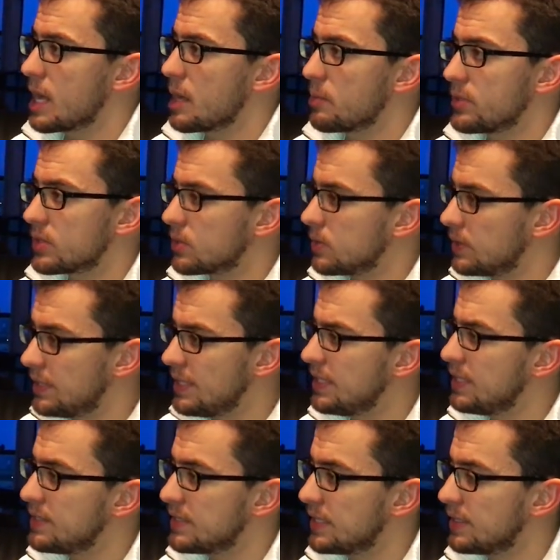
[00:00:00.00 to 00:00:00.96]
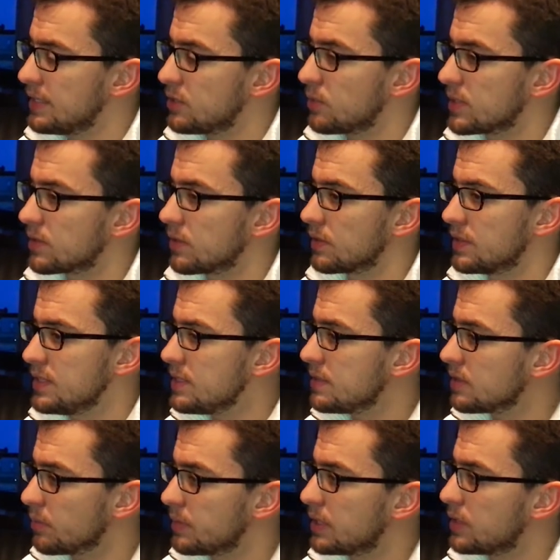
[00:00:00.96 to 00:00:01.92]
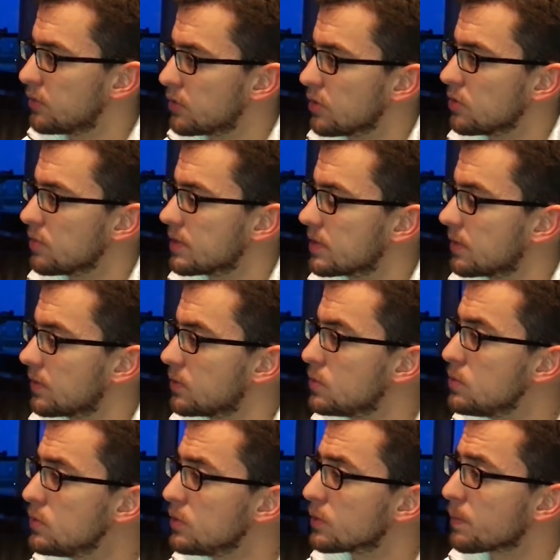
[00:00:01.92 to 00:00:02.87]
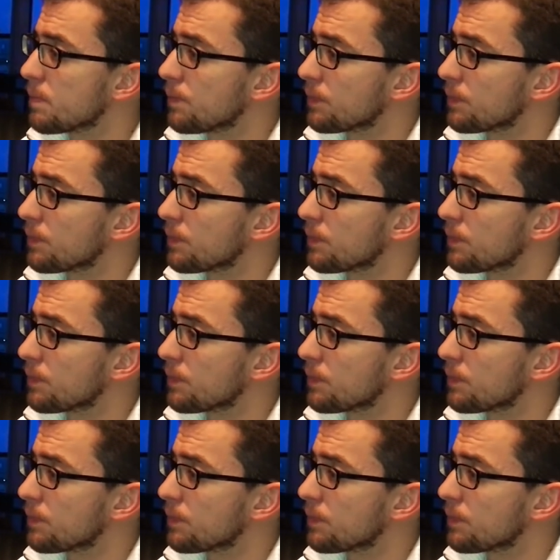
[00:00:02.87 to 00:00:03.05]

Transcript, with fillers: puisque dès les années 70, en 1972,